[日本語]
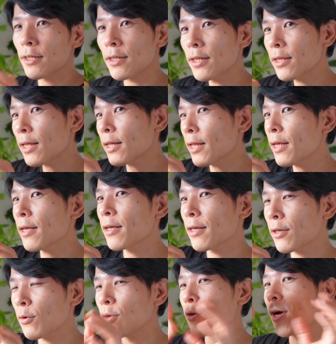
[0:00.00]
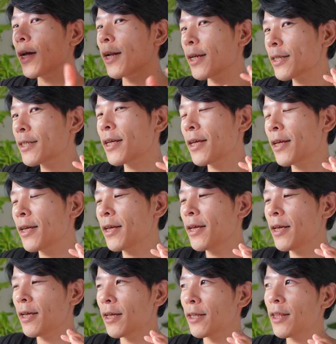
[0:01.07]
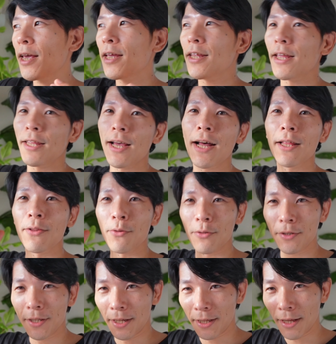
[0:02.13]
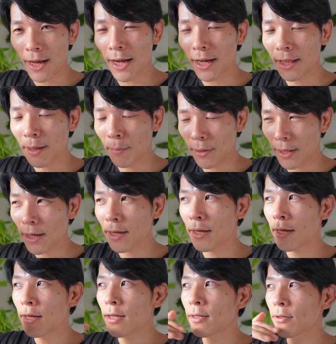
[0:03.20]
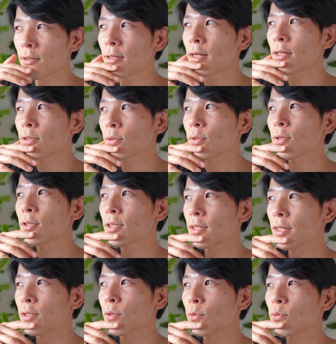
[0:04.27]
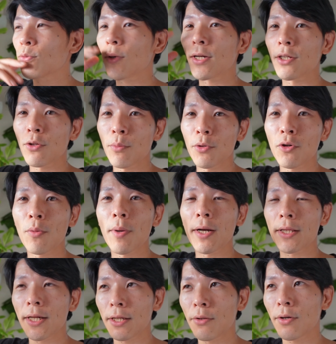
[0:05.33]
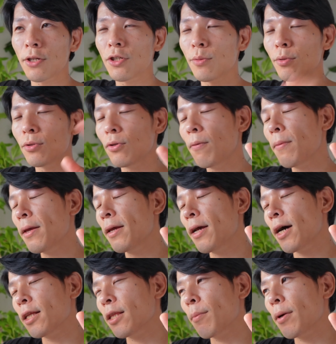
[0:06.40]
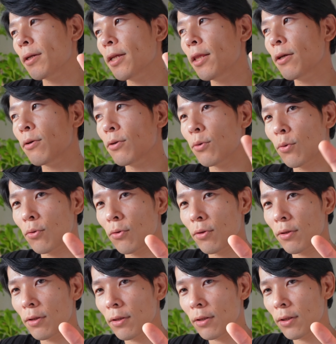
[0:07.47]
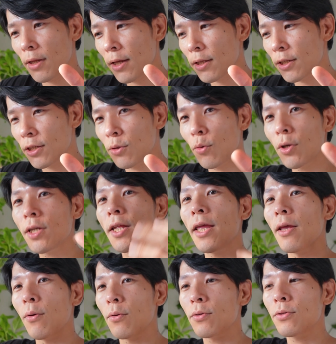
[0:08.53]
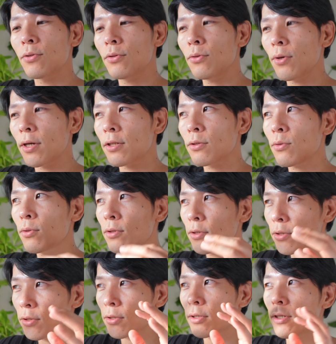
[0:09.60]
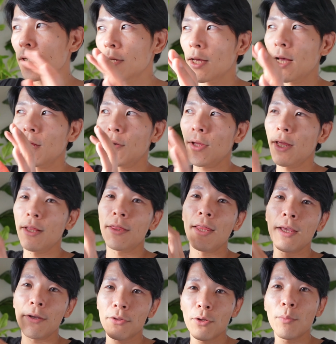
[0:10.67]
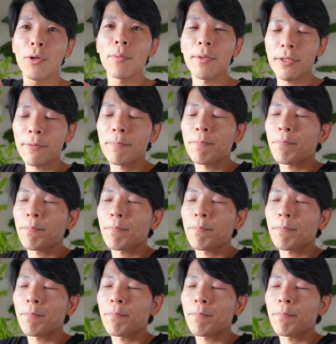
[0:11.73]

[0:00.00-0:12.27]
一旦ね、距離を離して、えー、丁寧に反応してあげてみて、そしたらちょっとずつね、その不安に飲み込まれたりとか、自分の頭に出てくることで自己否定をするのが少しずつあの減っていくと思います。